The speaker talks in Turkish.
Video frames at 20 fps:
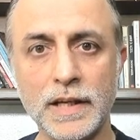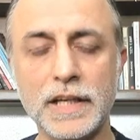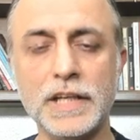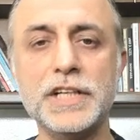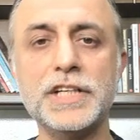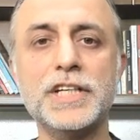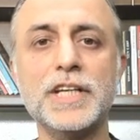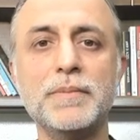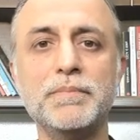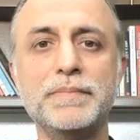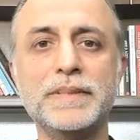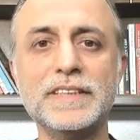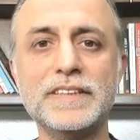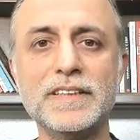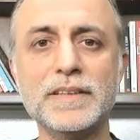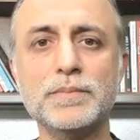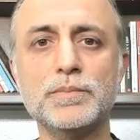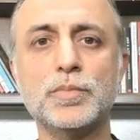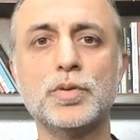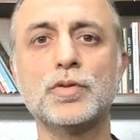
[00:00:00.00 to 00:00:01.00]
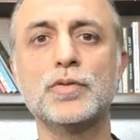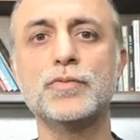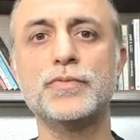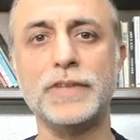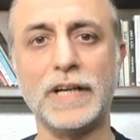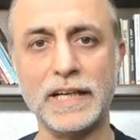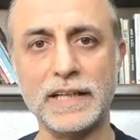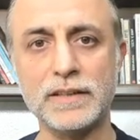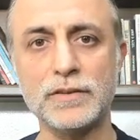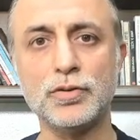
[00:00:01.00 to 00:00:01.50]
İşte bizim bunun
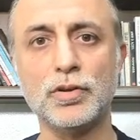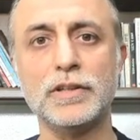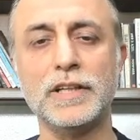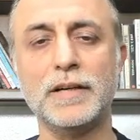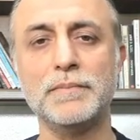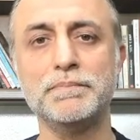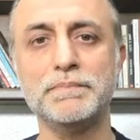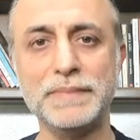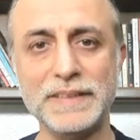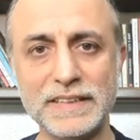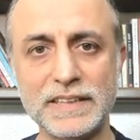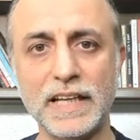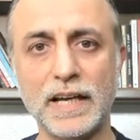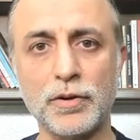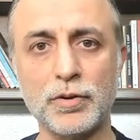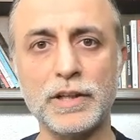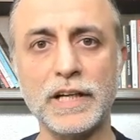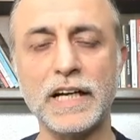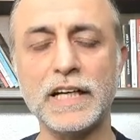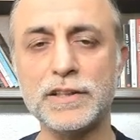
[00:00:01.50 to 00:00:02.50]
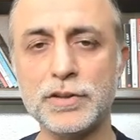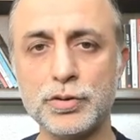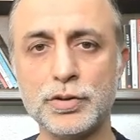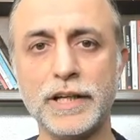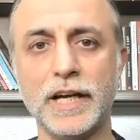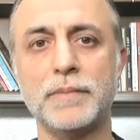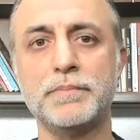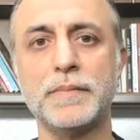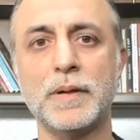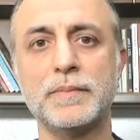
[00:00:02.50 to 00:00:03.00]
farkında olan bizler olarak şunu
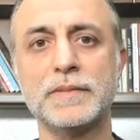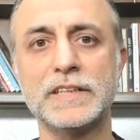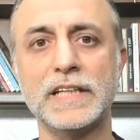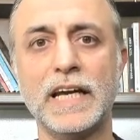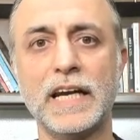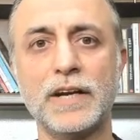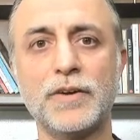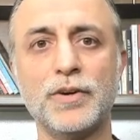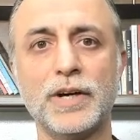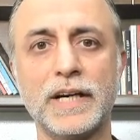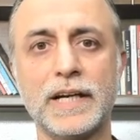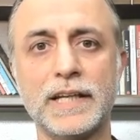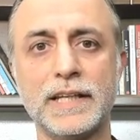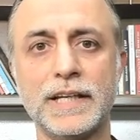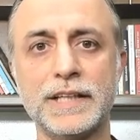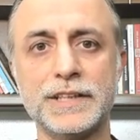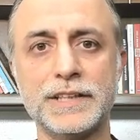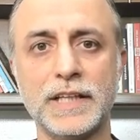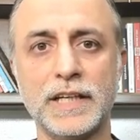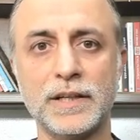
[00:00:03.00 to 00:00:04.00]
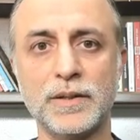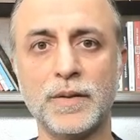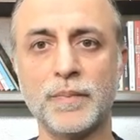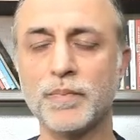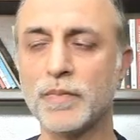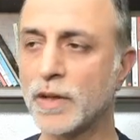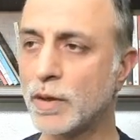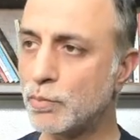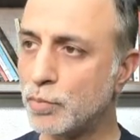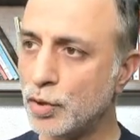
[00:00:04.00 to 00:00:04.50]
yapmamız gerekiyor arkadaşlar.
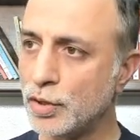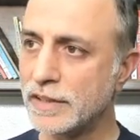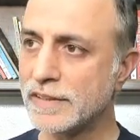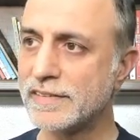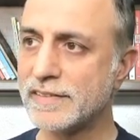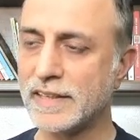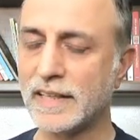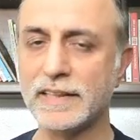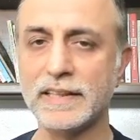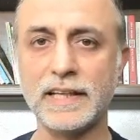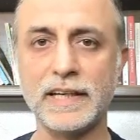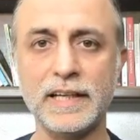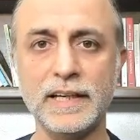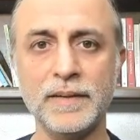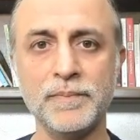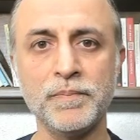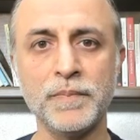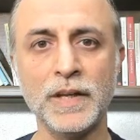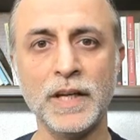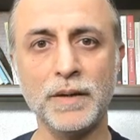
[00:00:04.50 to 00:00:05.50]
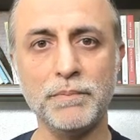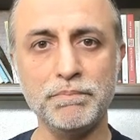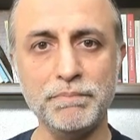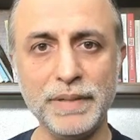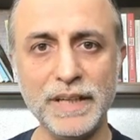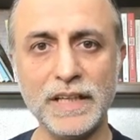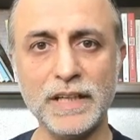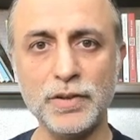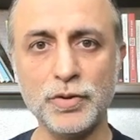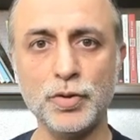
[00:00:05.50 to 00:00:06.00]
Bu insanlara
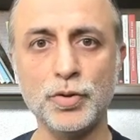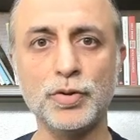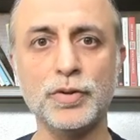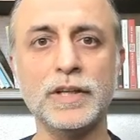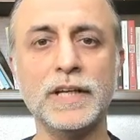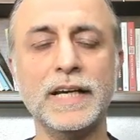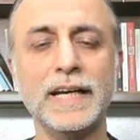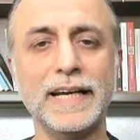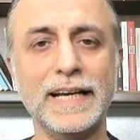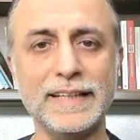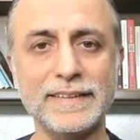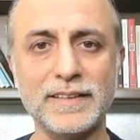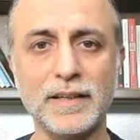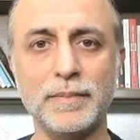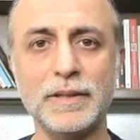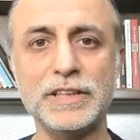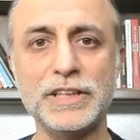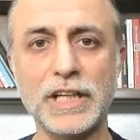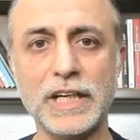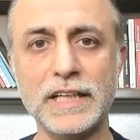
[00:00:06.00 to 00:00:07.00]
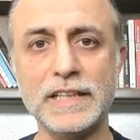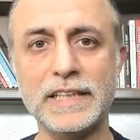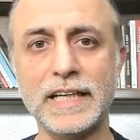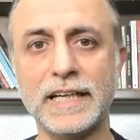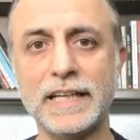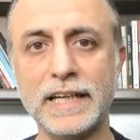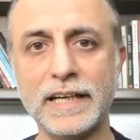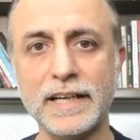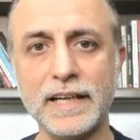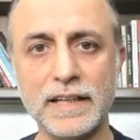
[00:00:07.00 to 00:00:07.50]
bir gün hesaba
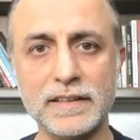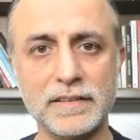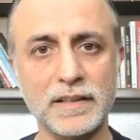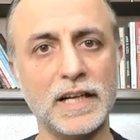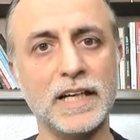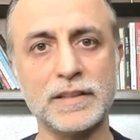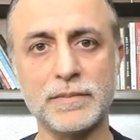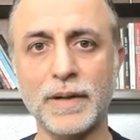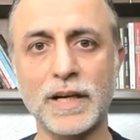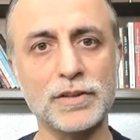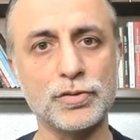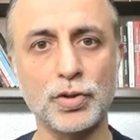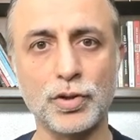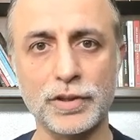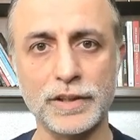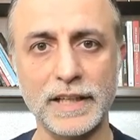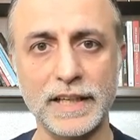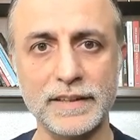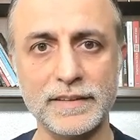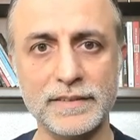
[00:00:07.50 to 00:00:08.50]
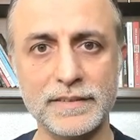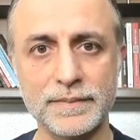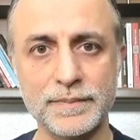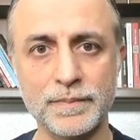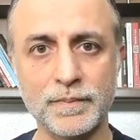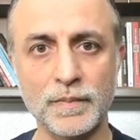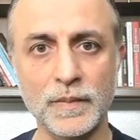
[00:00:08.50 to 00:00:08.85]
çekileceklerini hatırlatmak zorundayız.